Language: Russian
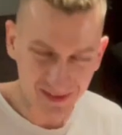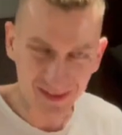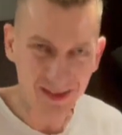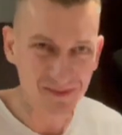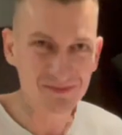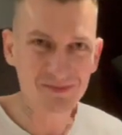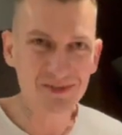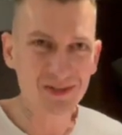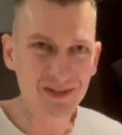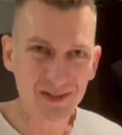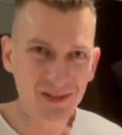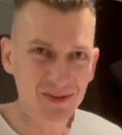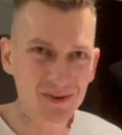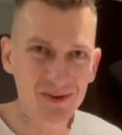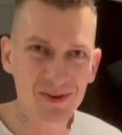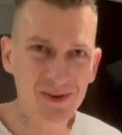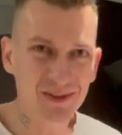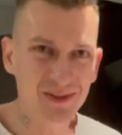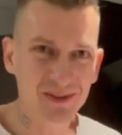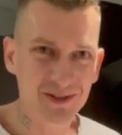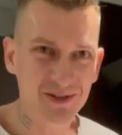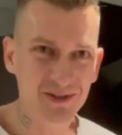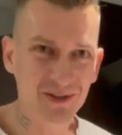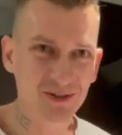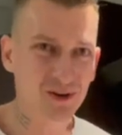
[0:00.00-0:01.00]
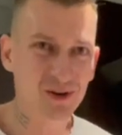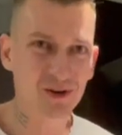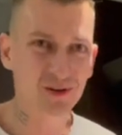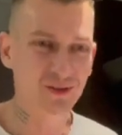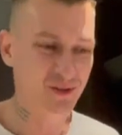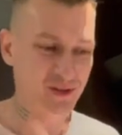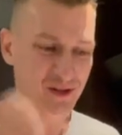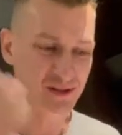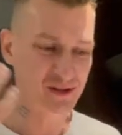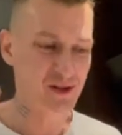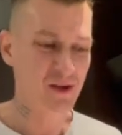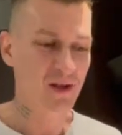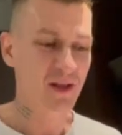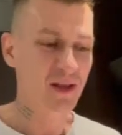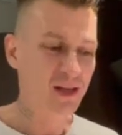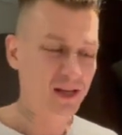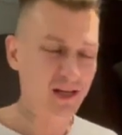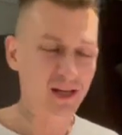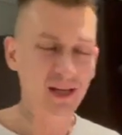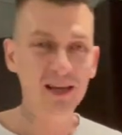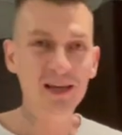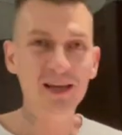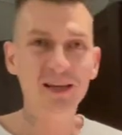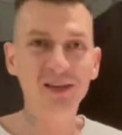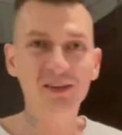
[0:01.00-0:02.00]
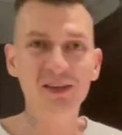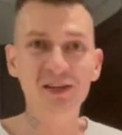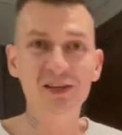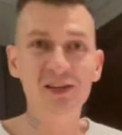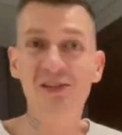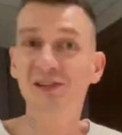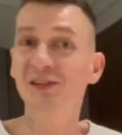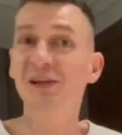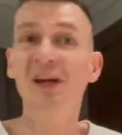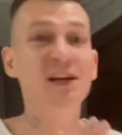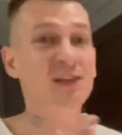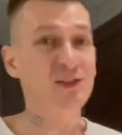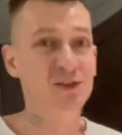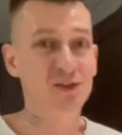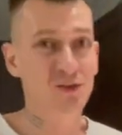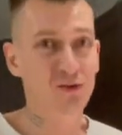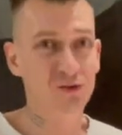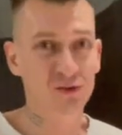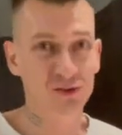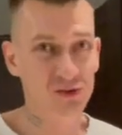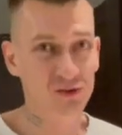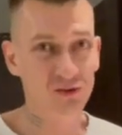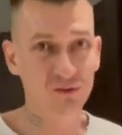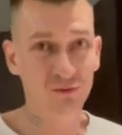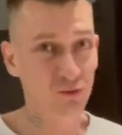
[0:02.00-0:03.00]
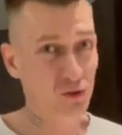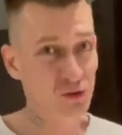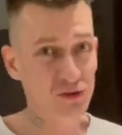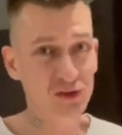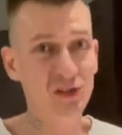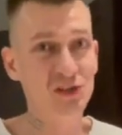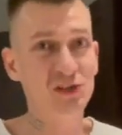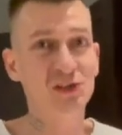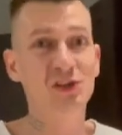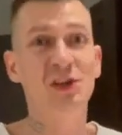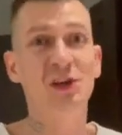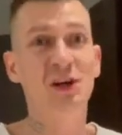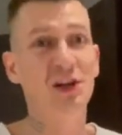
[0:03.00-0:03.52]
там, что это, что это, у нас клиенты из разного возраста,